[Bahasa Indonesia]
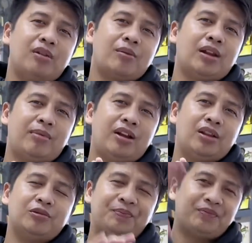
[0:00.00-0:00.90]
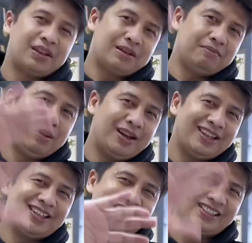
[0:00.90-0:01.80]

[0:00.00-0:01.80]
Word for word: warahmatullahi wabarakatuh. Bye-bye.